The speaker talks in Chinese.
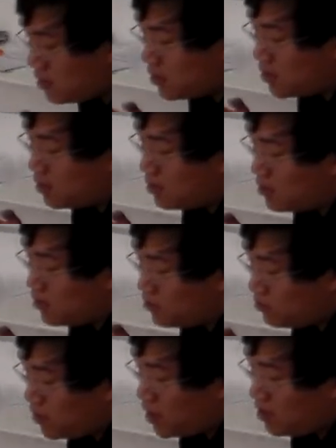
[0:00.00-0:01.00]
政
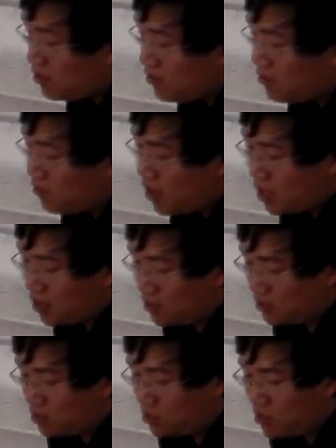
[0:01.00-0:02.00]
虽未
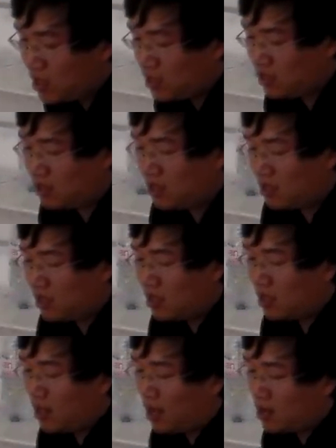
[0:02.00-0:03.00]
有确疑，
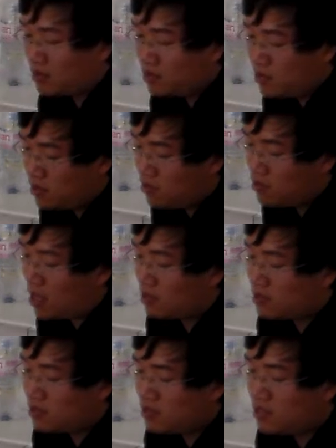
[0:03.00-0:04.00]
而修
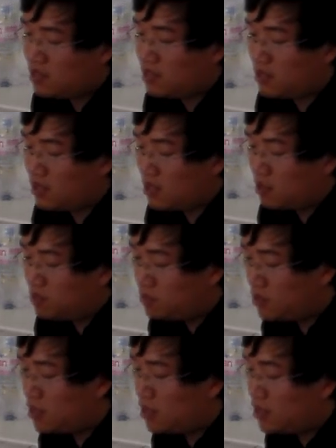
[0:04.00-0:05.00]
攘之计
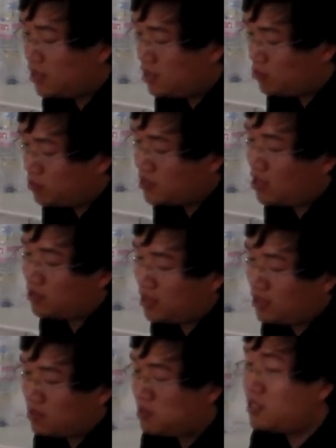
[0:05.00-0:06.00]
不可以不早
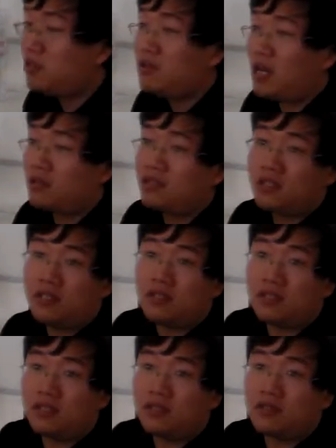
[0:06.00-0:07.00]
定。这边修攘之计
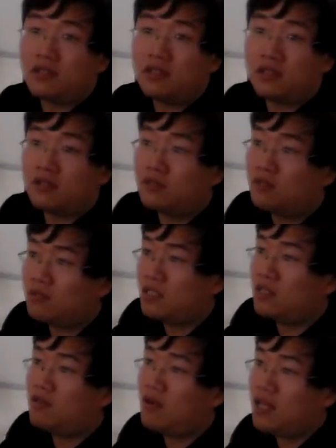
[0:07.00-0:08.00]
指的就是宋
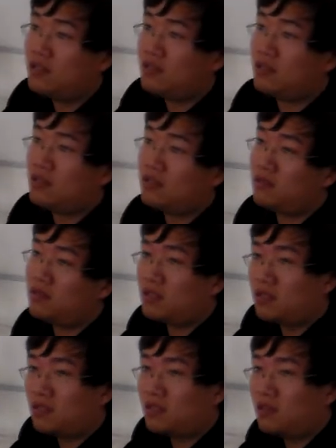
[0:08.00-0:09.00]
金关系，就
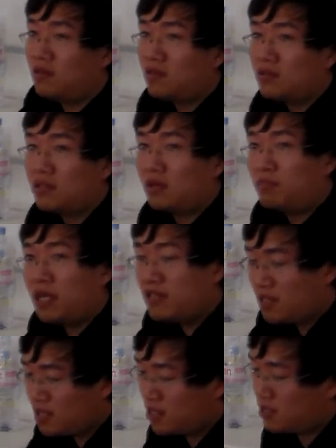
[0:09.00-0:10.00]
这个这个
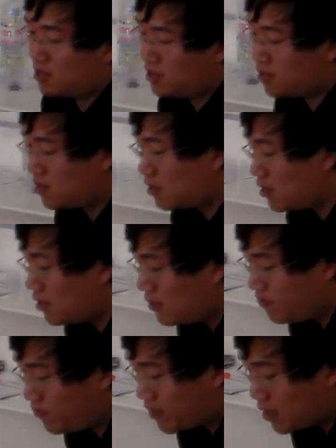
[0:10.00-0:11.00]
边界上的事情。”
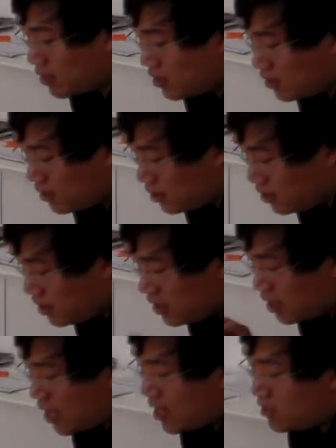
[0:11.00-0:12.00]

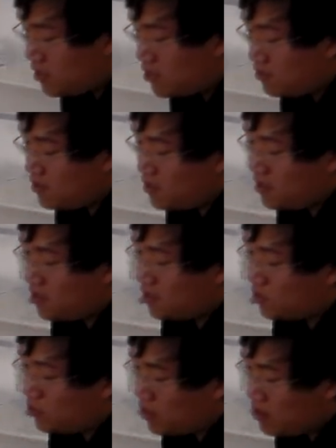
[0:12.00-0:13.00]
利害休戚
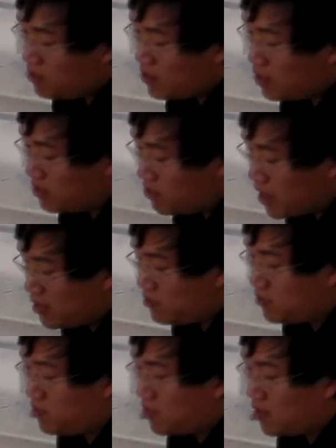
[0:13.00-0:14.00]
虽不可辩
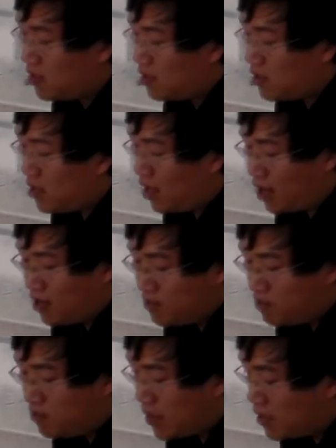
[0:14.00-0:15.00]
举，
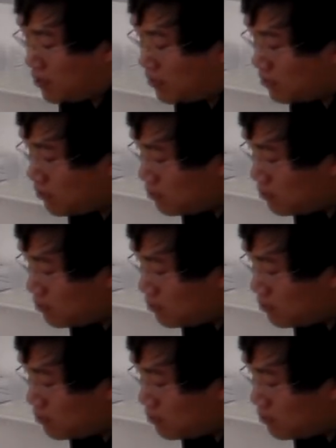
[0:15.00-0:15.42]
而本